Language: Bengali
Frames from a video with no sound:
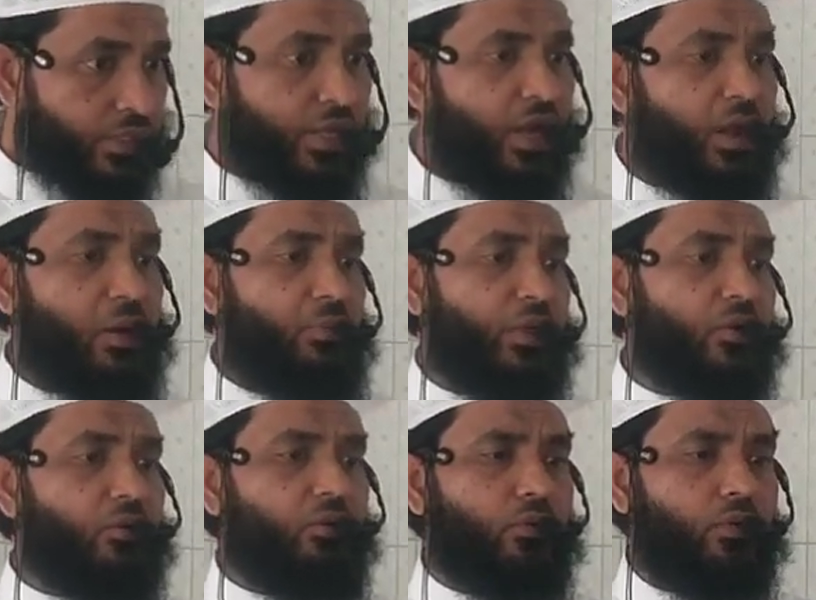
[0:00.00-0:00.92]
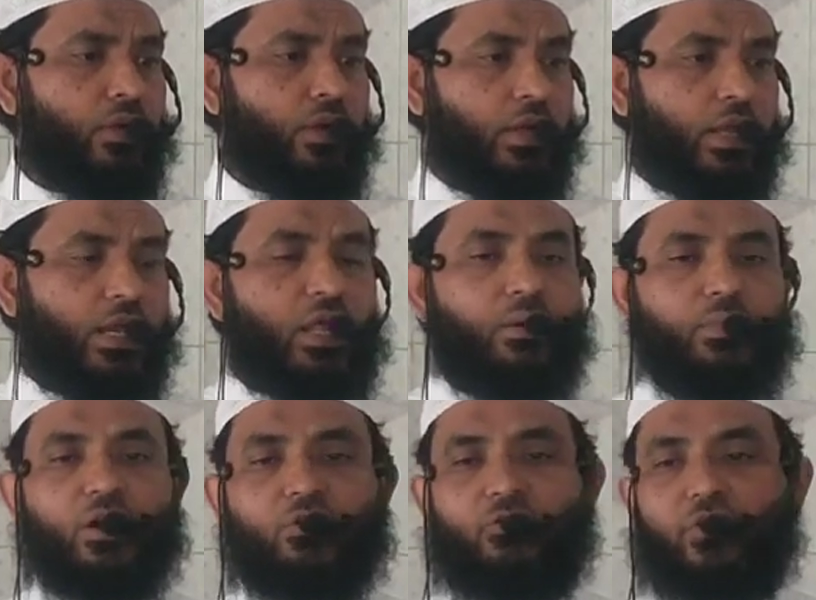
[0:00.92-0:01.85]
সাবিকু ইলা
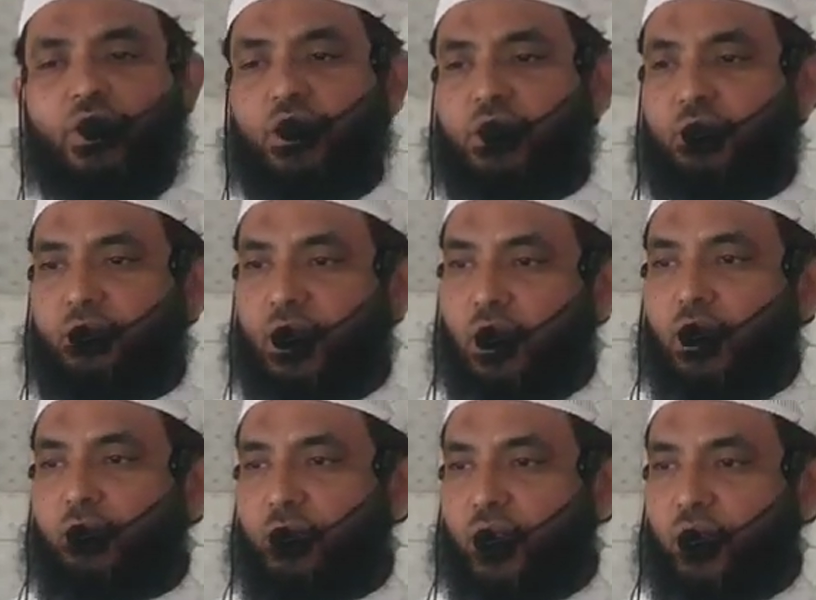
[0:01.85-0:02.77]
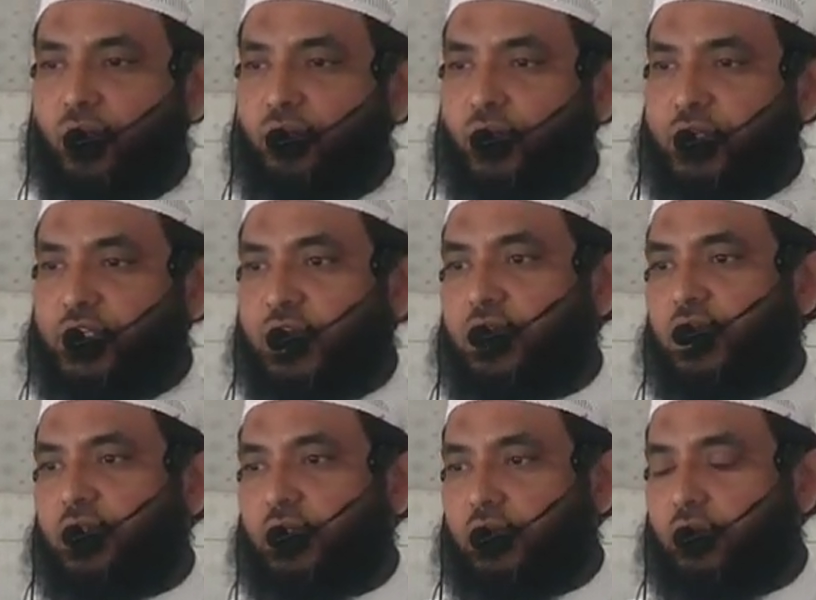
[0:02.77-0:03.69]
মাগফিরাতিম মির রাব্বিকুম ওয়া
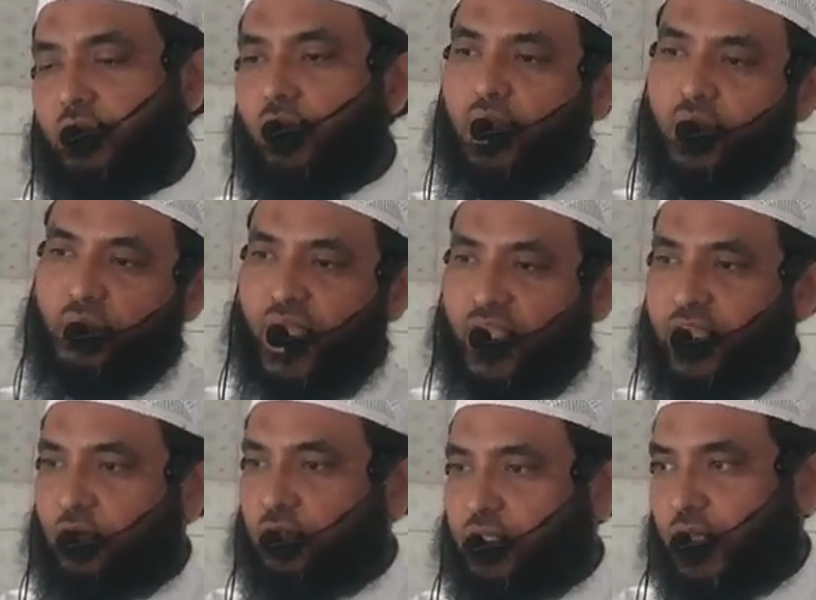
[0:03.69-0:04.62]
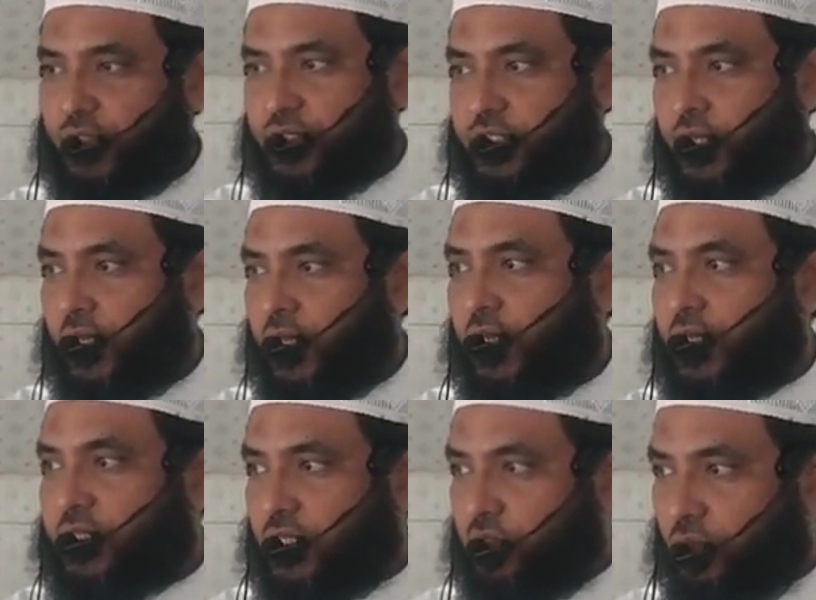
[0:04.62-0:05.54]
জান্নাতিন ওখানেও একই কথা আছে
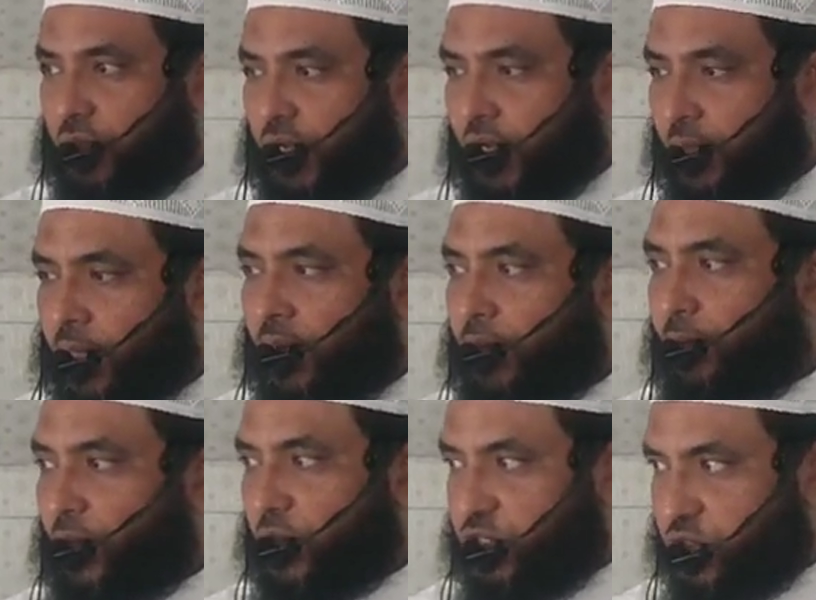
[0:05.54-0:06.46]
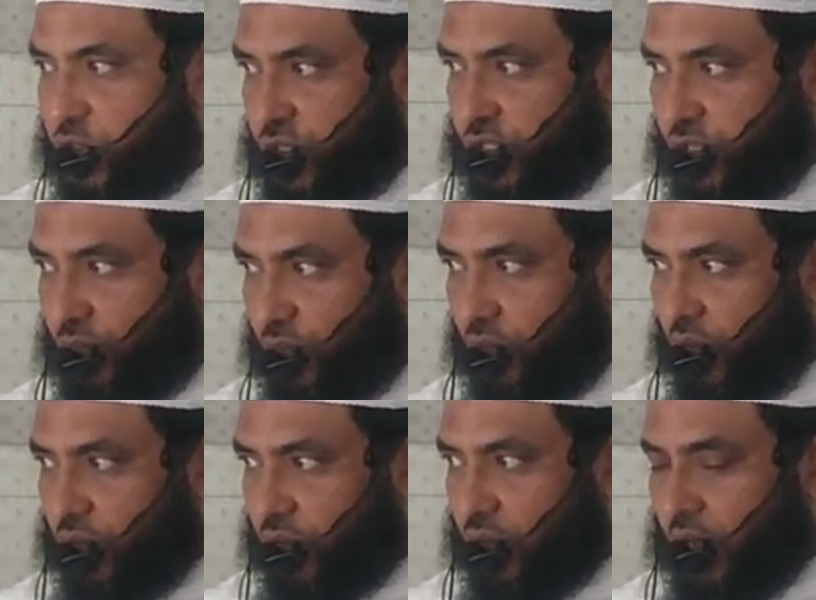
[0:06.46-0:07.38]
যে তোমরা
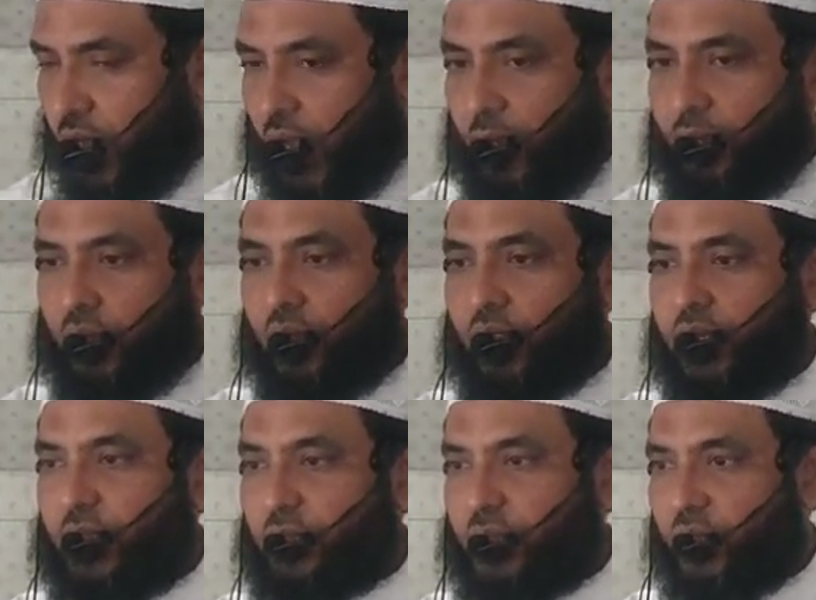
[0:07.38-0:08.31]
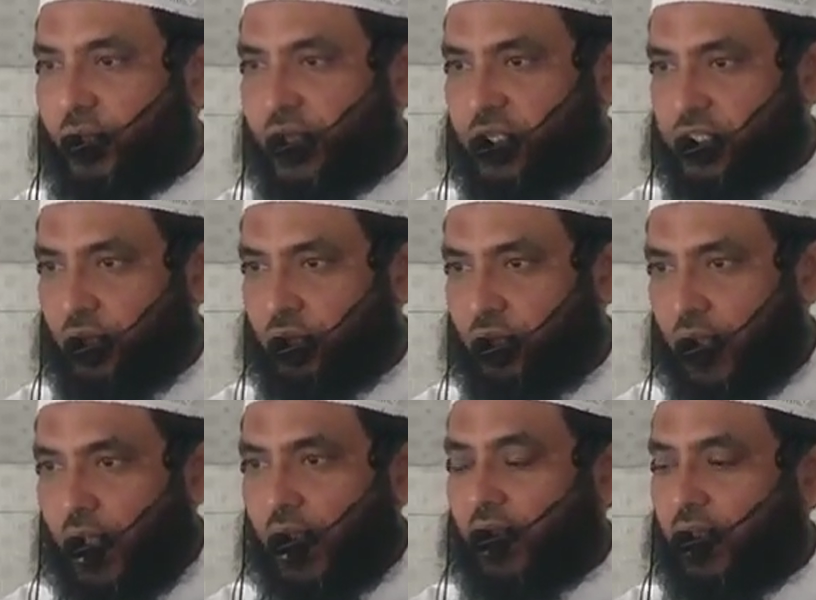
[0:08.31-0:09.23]
প্রতিযোগিতামূলক আমূল্য লিপ্ত হয়ে যাও
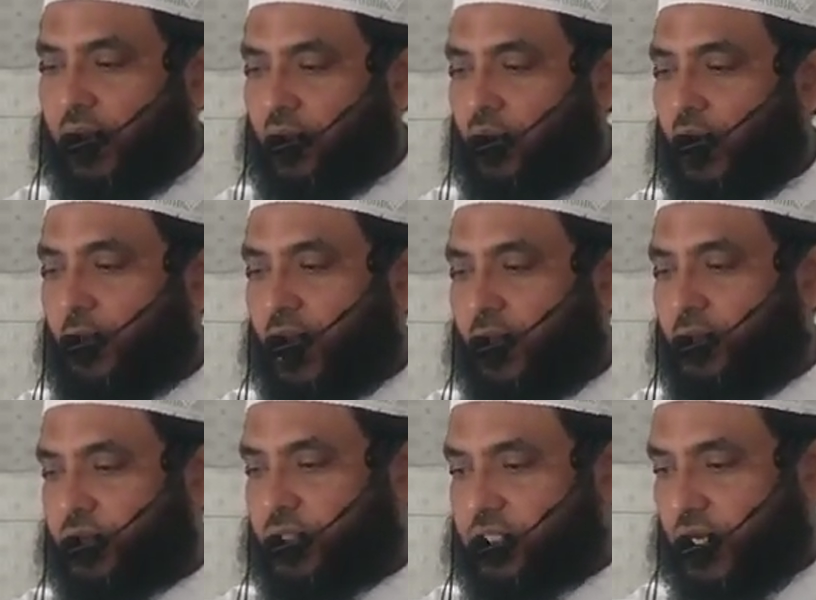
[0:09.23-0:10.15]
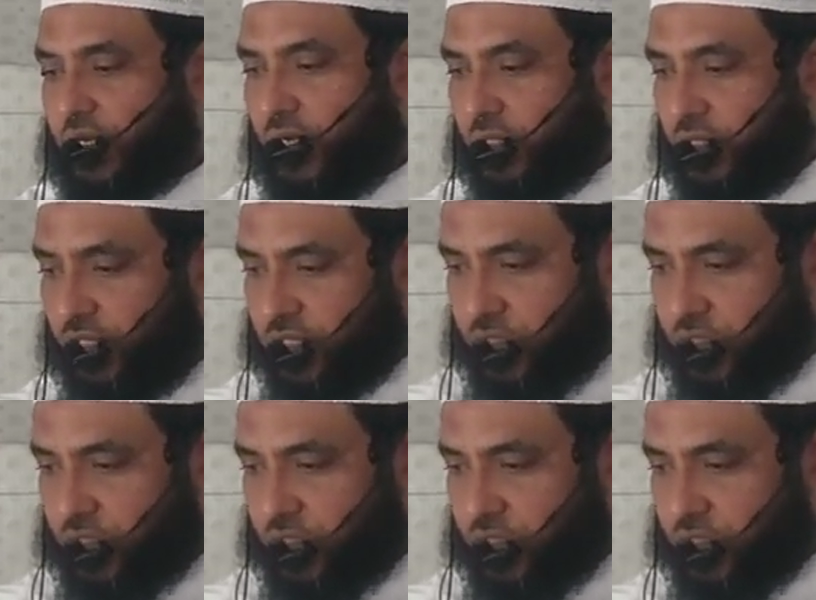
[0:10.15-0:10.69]
আল্লাহর ক্ষমা এবং জান্নাতের